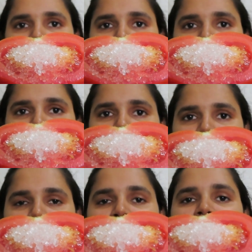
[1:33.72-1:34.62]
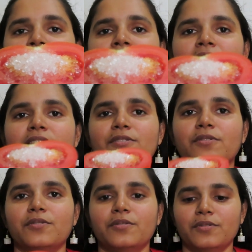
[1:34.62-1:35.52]
பார்த்துக்கோங்க ஸோ
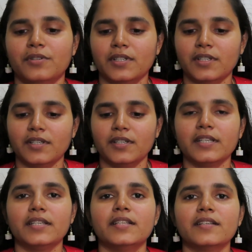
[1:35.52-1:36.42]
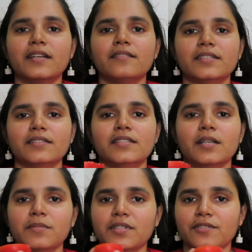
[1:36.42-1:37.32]
இதை தான் வந்து
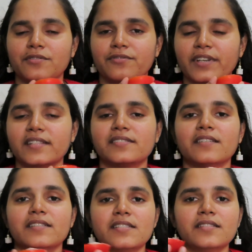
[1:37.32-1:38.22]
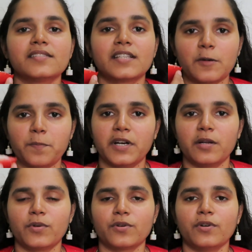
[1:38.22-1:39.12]
நம்ம ஃபேஸில் வச்சு ஸ்க்ரப்
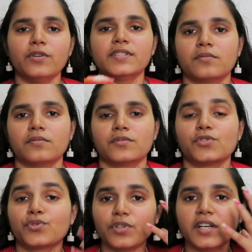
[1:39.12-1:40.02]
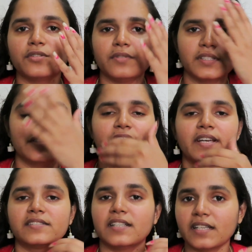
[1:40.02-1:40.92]
பண்ண போகிறோம் ஸோ சுகரும் வந்து
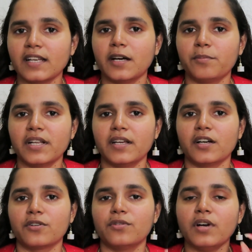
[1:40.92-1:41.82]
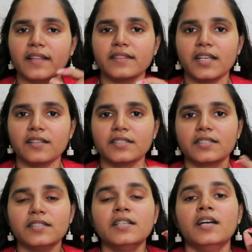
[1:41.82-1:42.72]
ஃபேஸில் நல்லா அப்ளை ஆகணும் அந்த
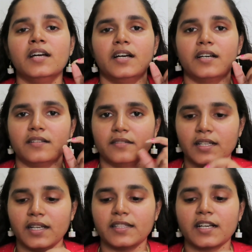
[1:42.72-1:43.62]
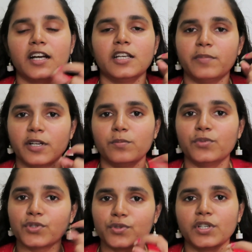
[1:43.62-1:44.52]
அளவுக்கு நல்லா தக்காளி
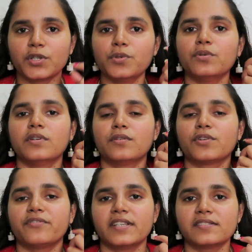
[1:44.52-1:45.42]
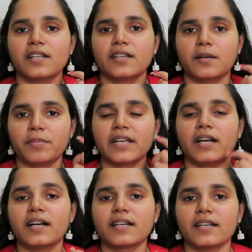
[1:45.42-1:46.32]
பழுப்பும் சுகரும் அவங்க ஃபேஸில் அப்ளை
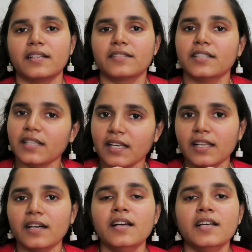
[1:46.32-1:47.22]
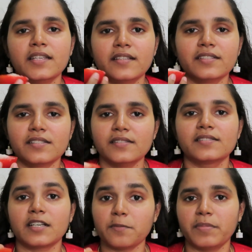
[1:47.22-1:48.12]
ஆகிற அளவுக்கு நல்லா இதை வச்சு
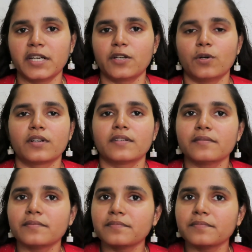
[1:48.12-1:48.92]
ஸ்க்ரப் பண்ணிக்கோங்க